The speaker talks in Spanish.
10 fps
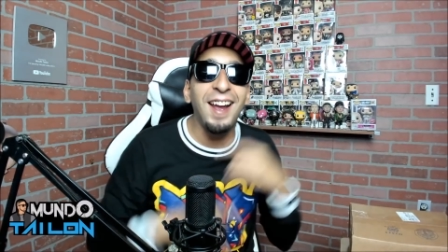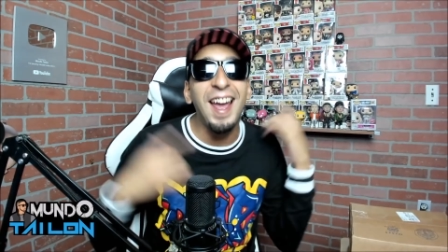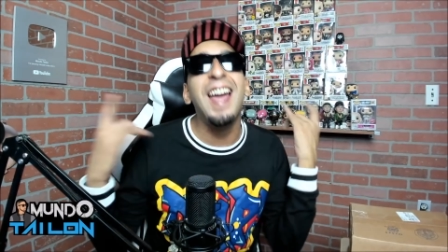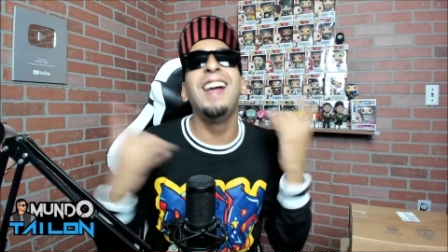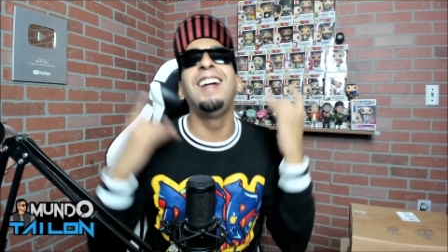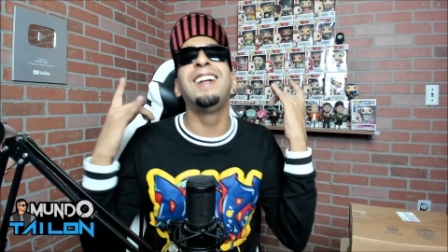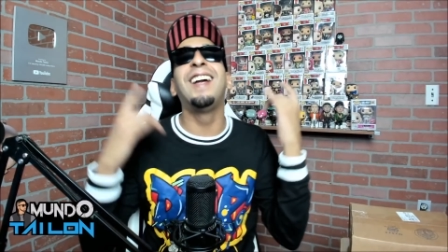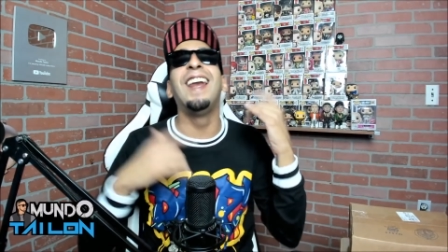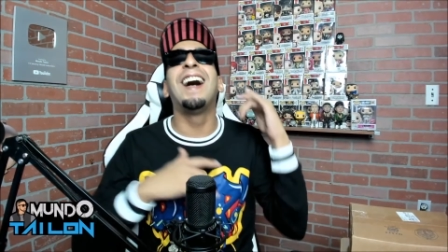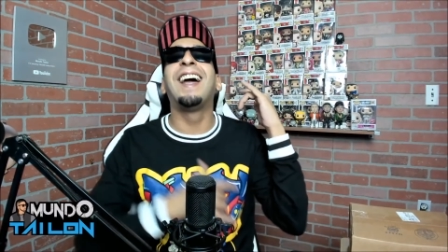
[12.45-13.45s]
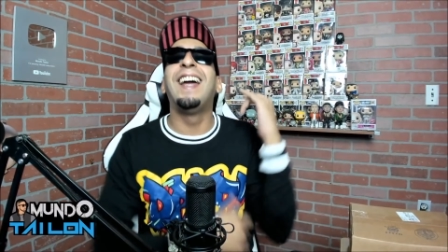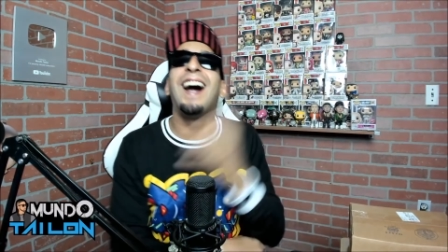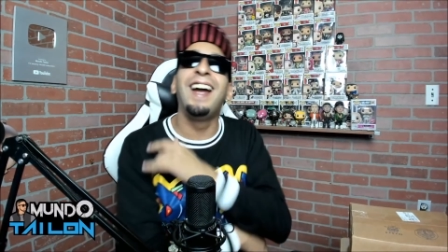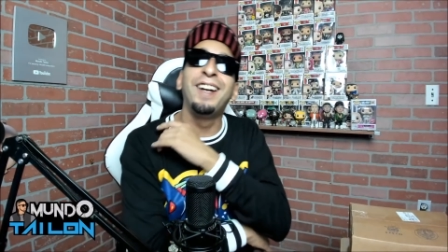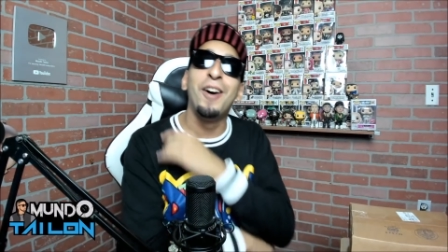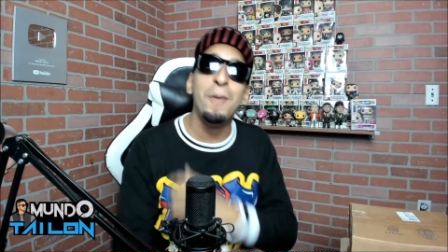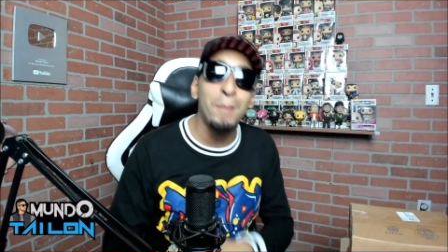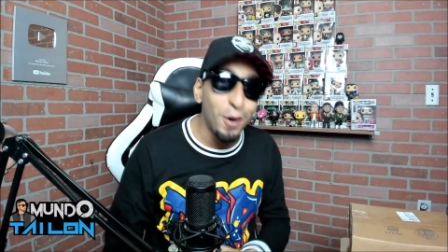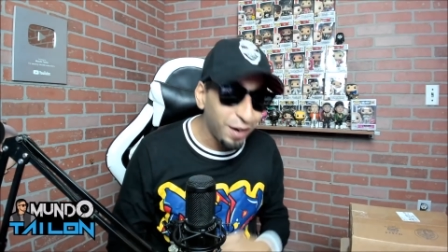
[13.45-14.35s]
¡Ey! ¿Qué es la que hay, Gombo?